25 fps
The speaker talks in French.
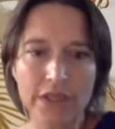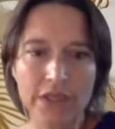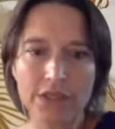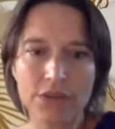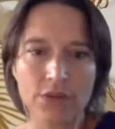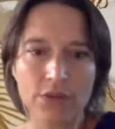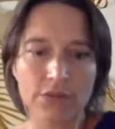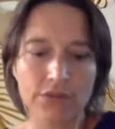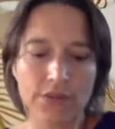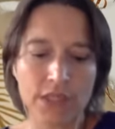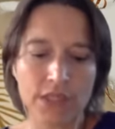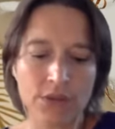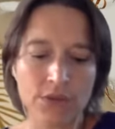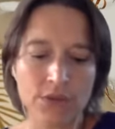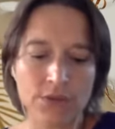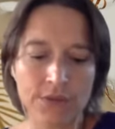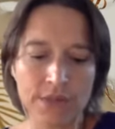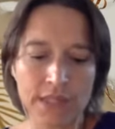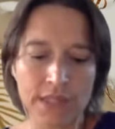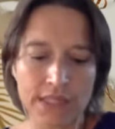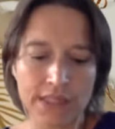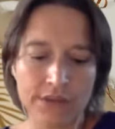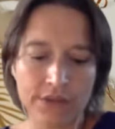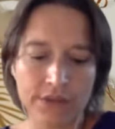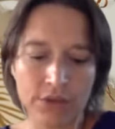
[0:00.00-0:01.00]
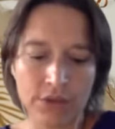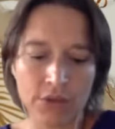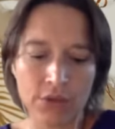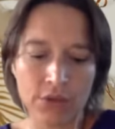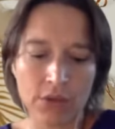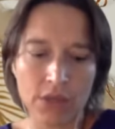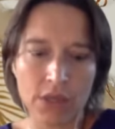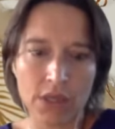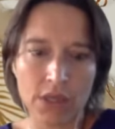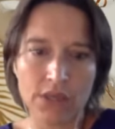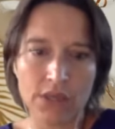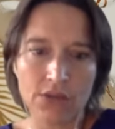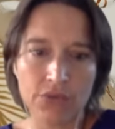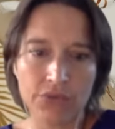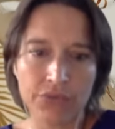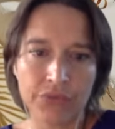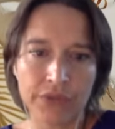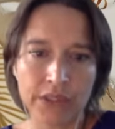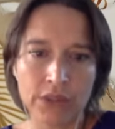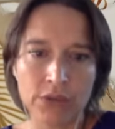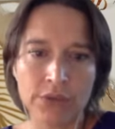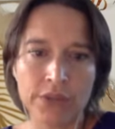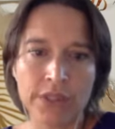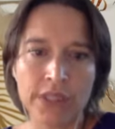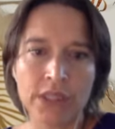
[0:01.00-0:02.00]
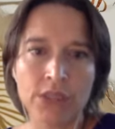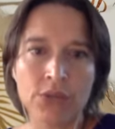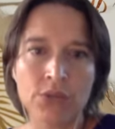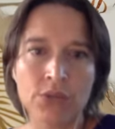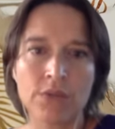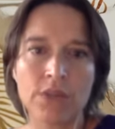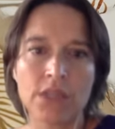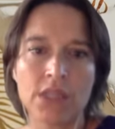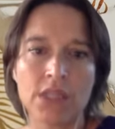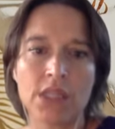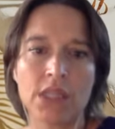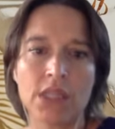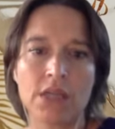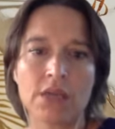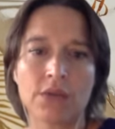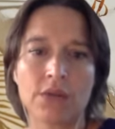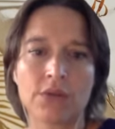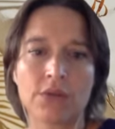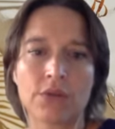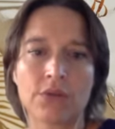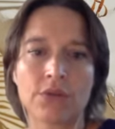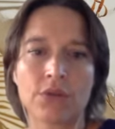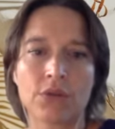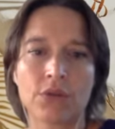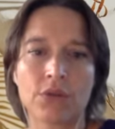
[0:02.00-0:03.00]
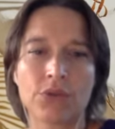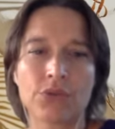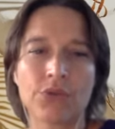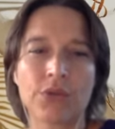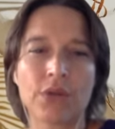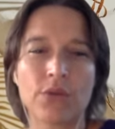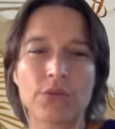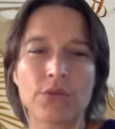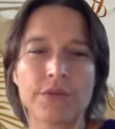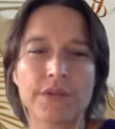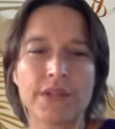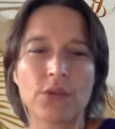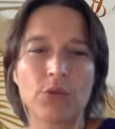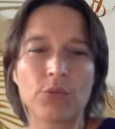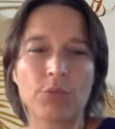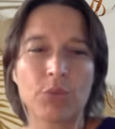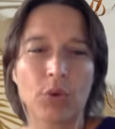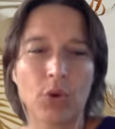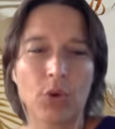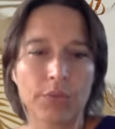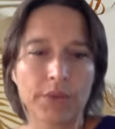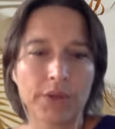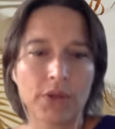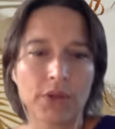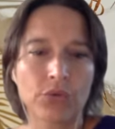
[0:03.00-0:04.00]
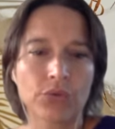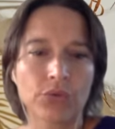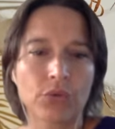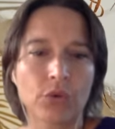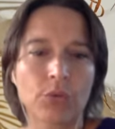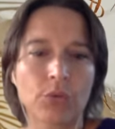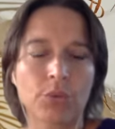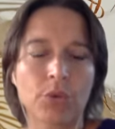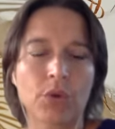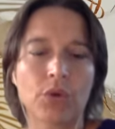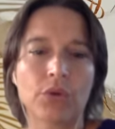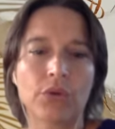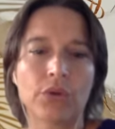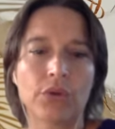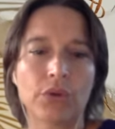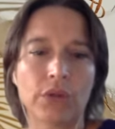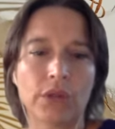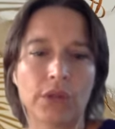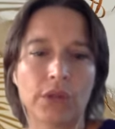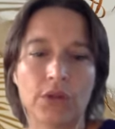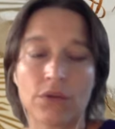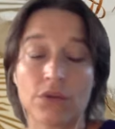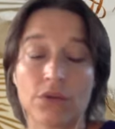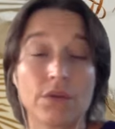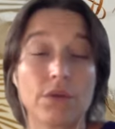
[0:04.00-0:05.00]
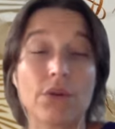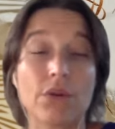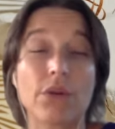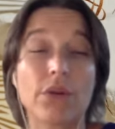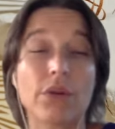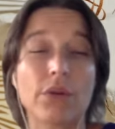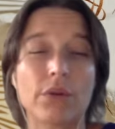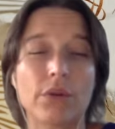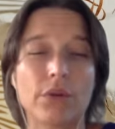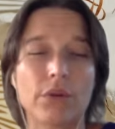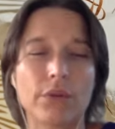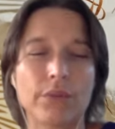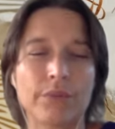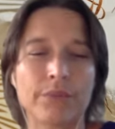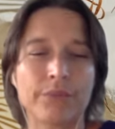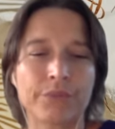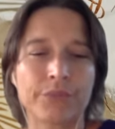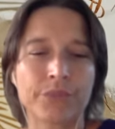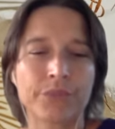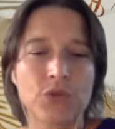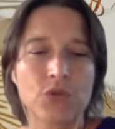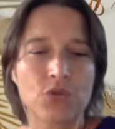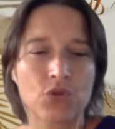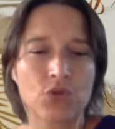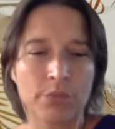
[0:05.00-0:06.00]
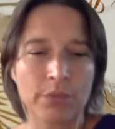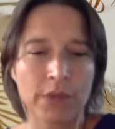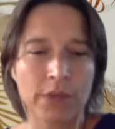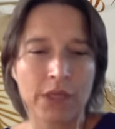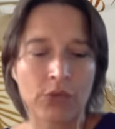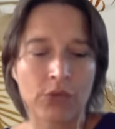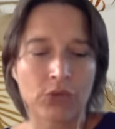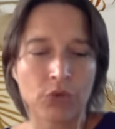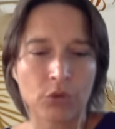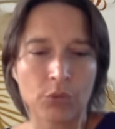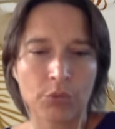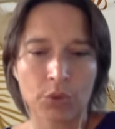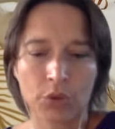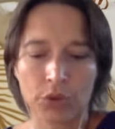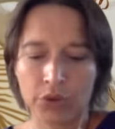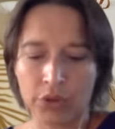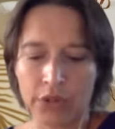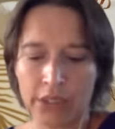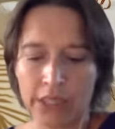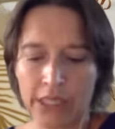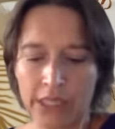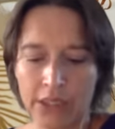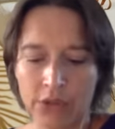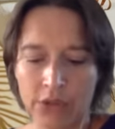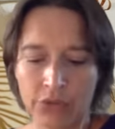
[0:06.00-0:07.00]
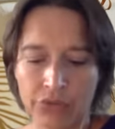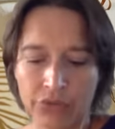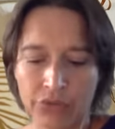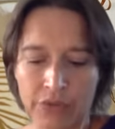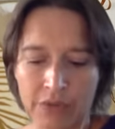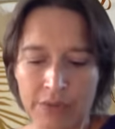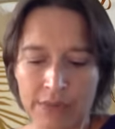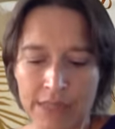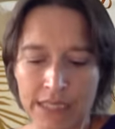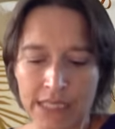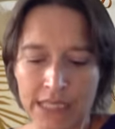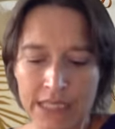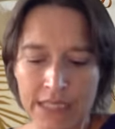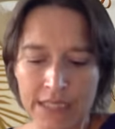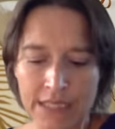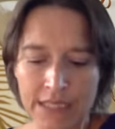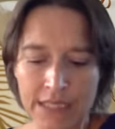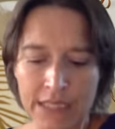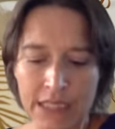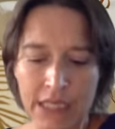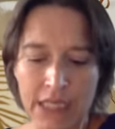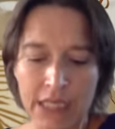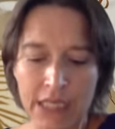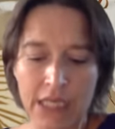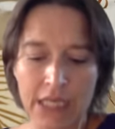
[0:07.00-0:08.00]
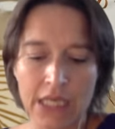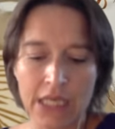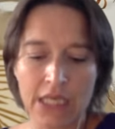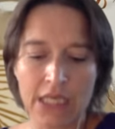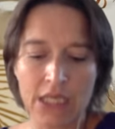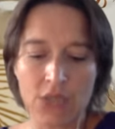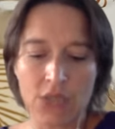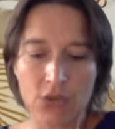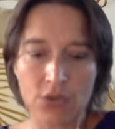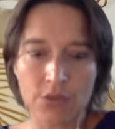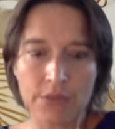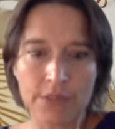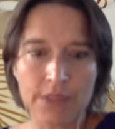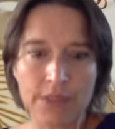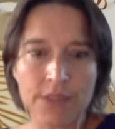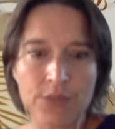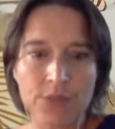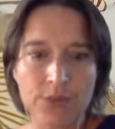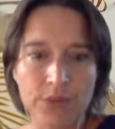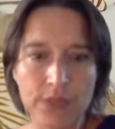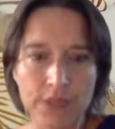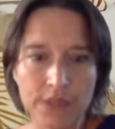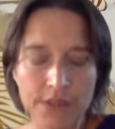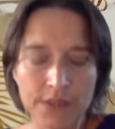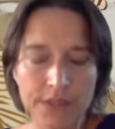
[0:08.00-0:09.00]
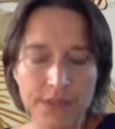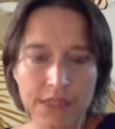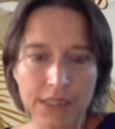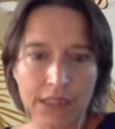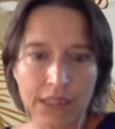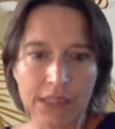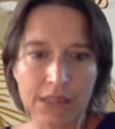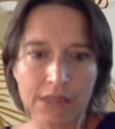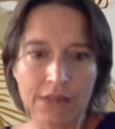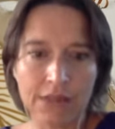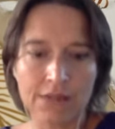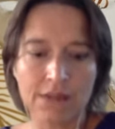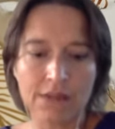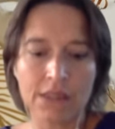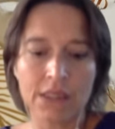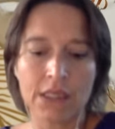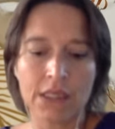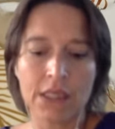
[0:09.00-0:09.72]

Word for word: à suivre ta newsletter, et de fil en aiguille, euh, quand tu as lancé le premier euh, sommet entrepreneuriat écoféministe, je m'y suis inscrite,